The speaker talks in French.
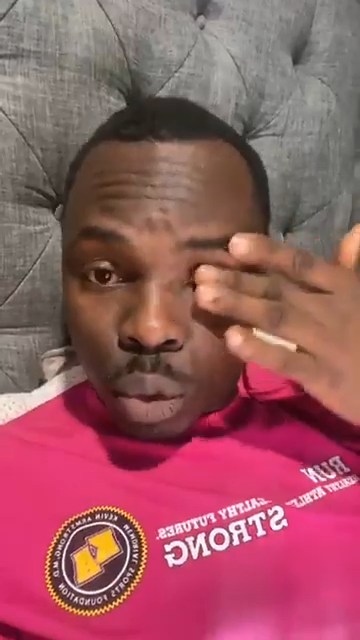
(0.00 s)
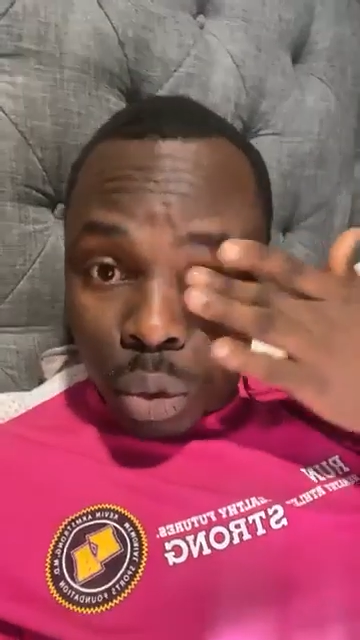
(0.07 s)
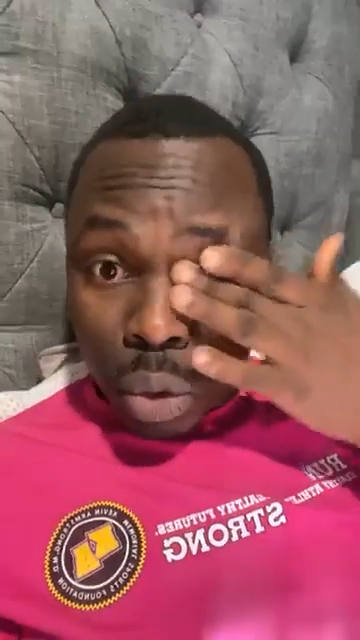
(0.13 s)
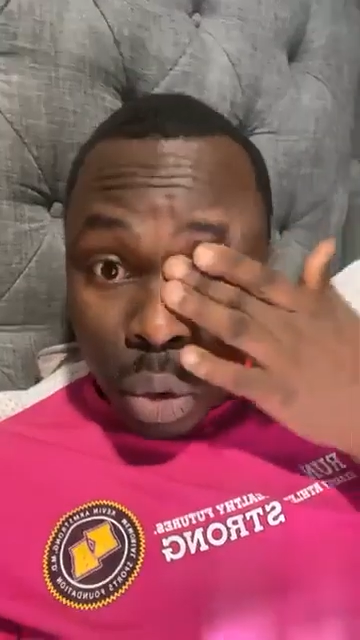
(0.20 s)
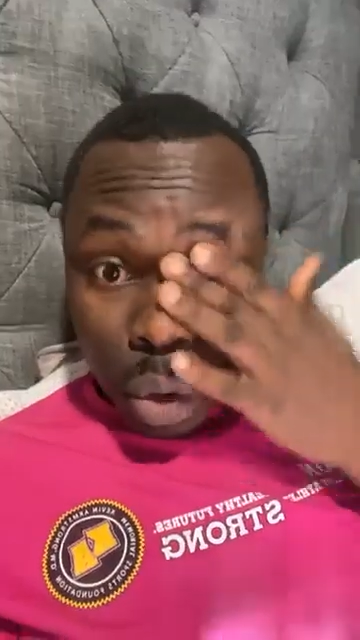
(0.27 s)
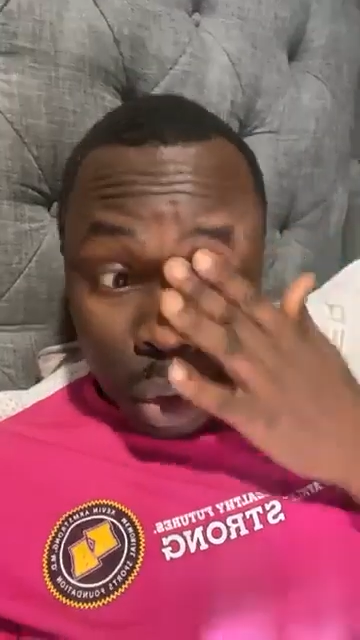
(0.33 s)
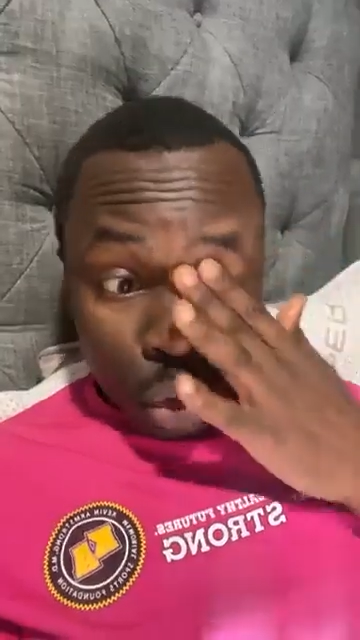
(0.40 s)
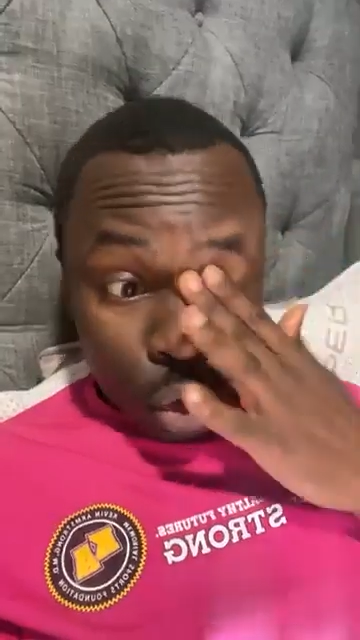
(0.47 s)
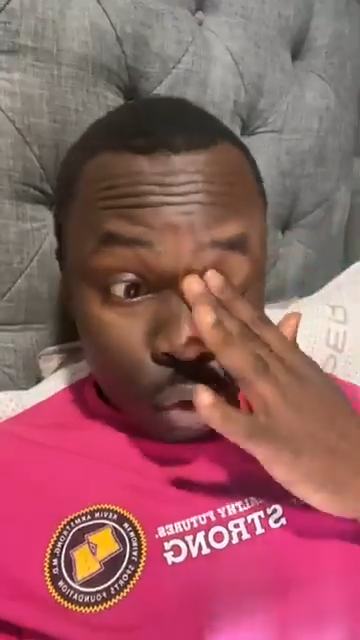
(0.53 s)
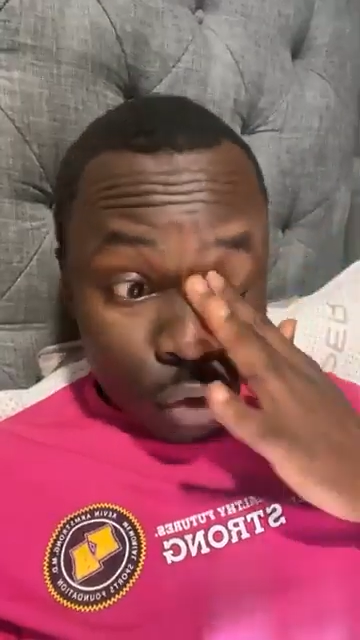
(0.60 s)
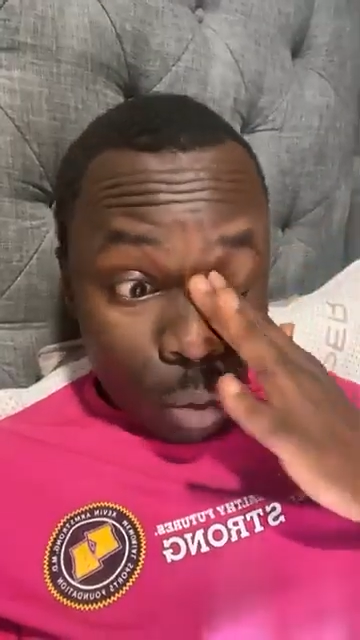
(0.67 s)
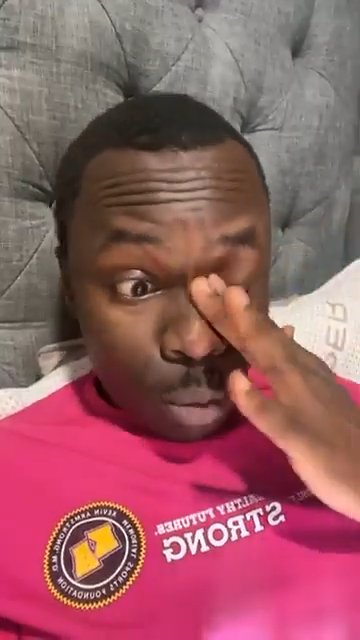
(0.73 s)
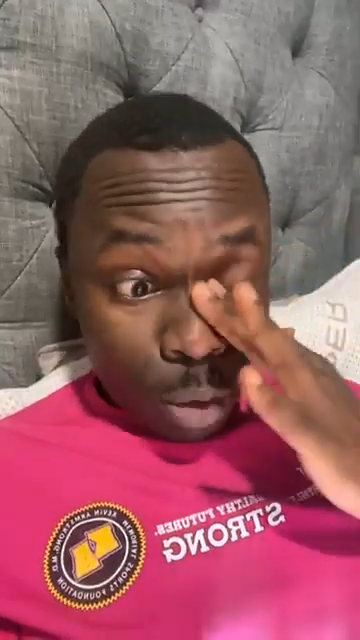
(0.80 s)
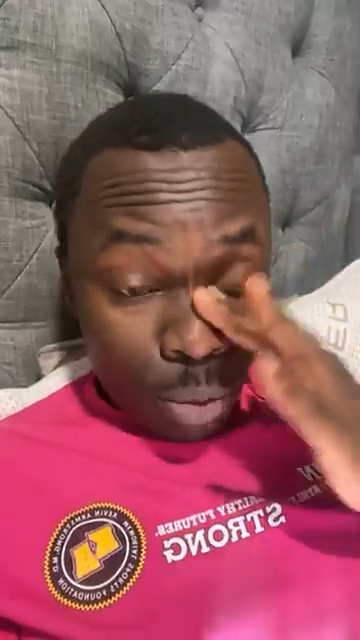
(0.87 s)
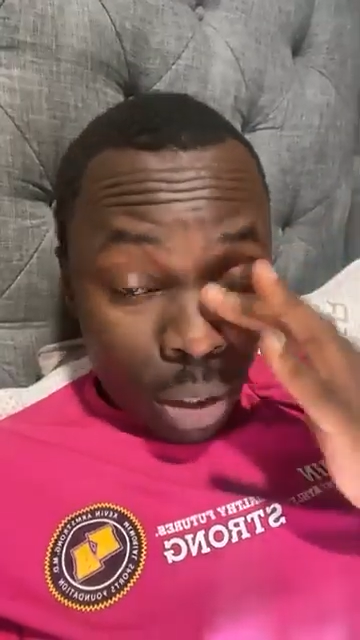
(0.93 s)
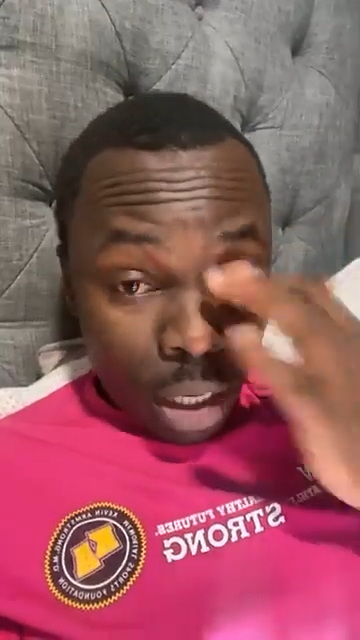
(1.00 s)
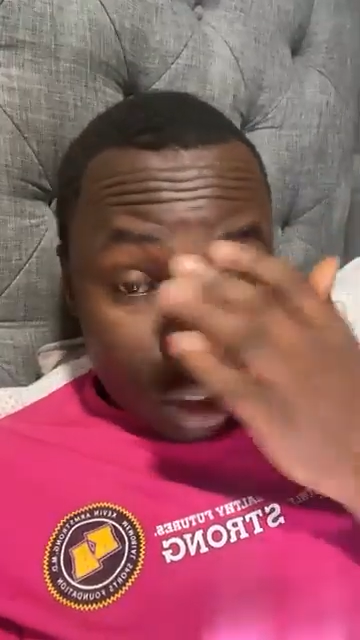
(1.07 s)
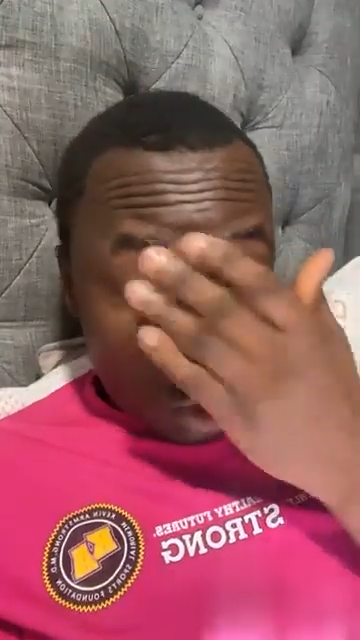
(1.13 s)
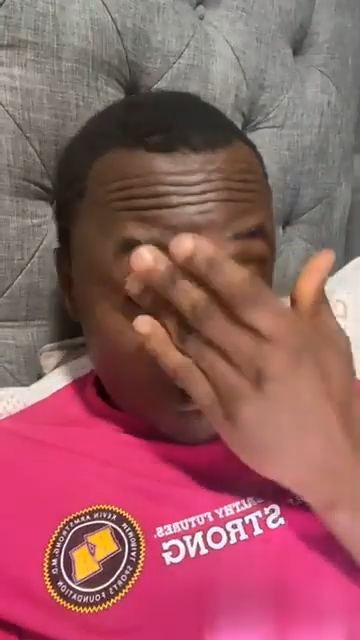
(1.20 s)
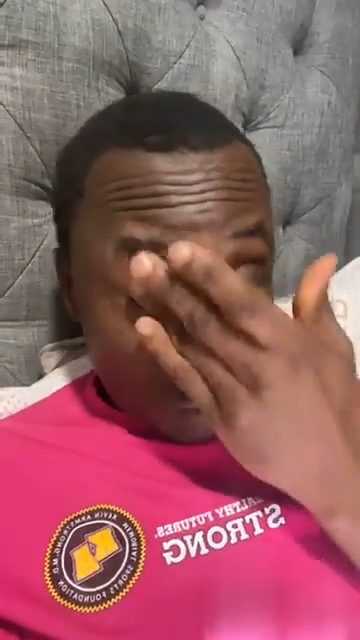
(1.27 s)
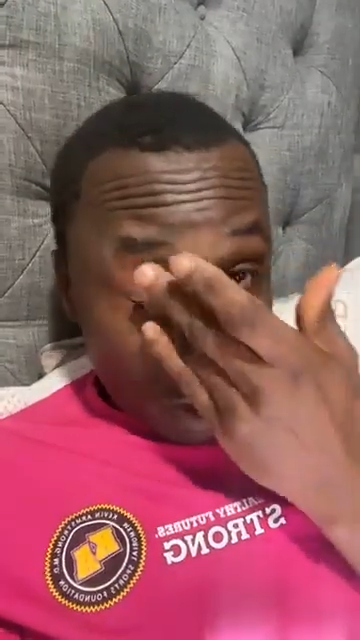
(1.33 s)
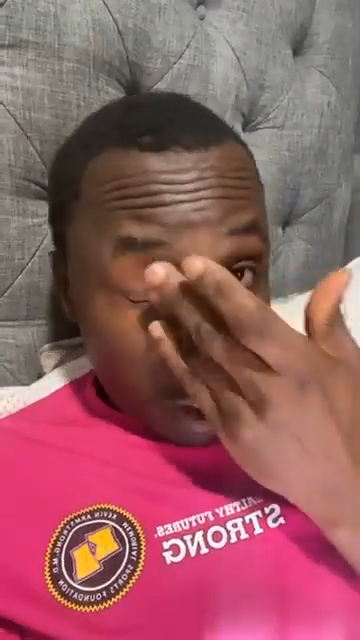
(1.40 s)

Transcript: flous. Je vois plus bien clair